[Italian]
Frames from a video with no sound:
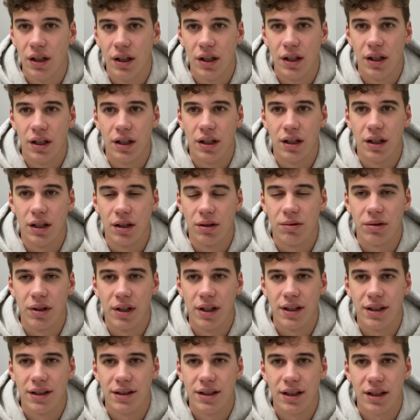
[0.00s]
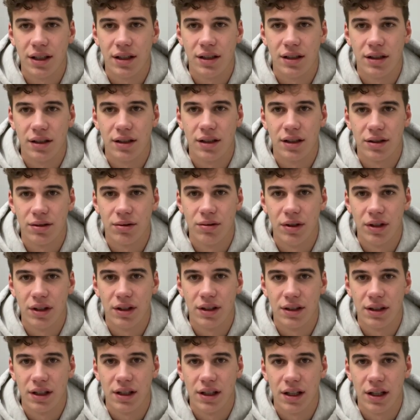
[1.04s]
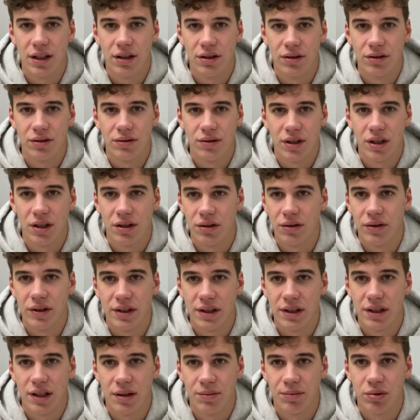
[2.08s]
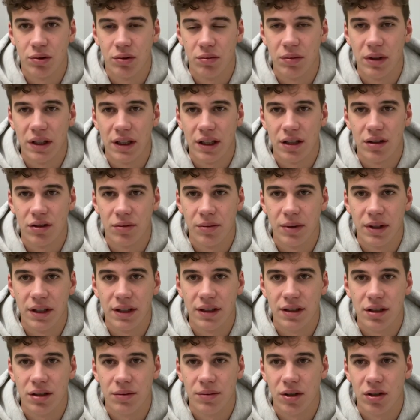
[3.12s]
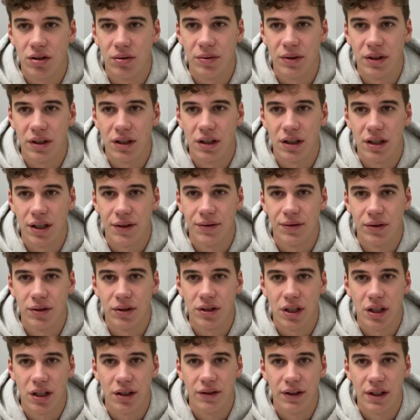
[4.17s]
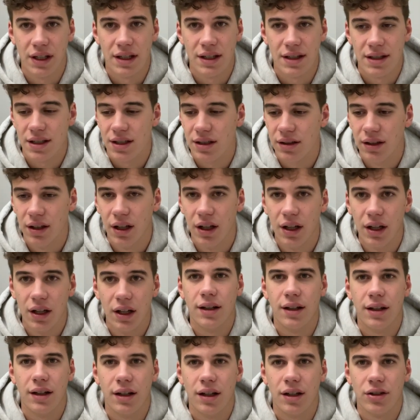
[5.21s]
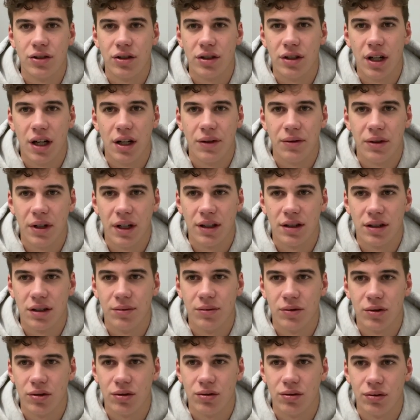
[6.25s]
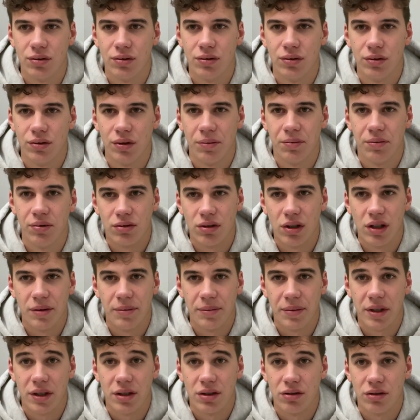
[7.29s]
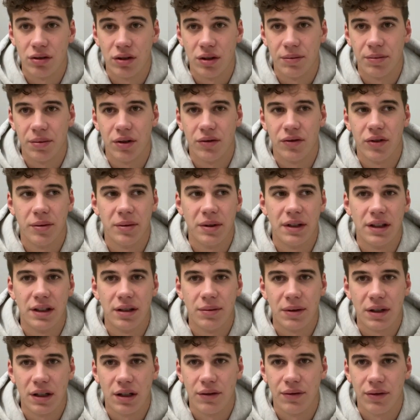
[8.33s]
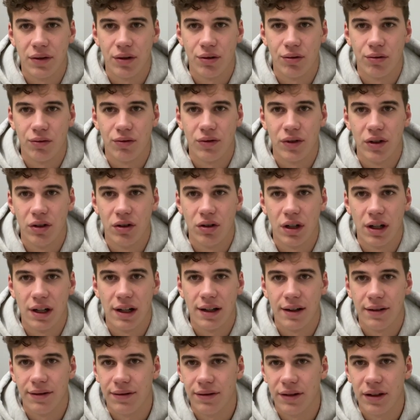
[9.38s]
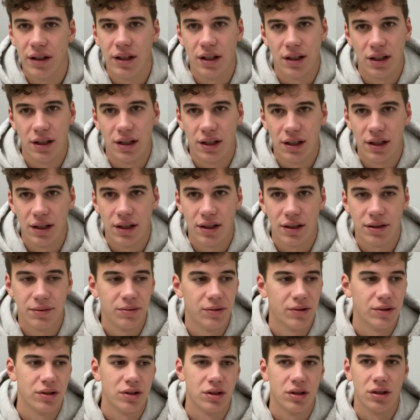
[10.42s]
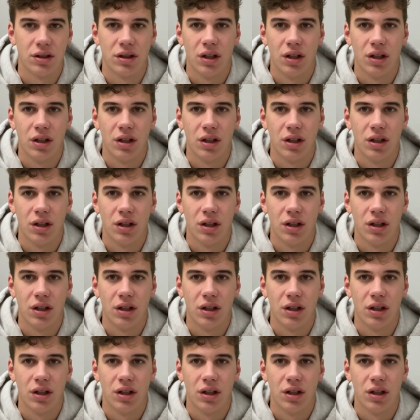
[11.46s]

eh, qui all'ESSEC da studente italiano di un'università pubblica normalissima come Ca' Foscari a Venezia e aggiornarvi un attimo su, sulle impressioni. Poi ovviamente magari farò un video alla fine dell'Erasmus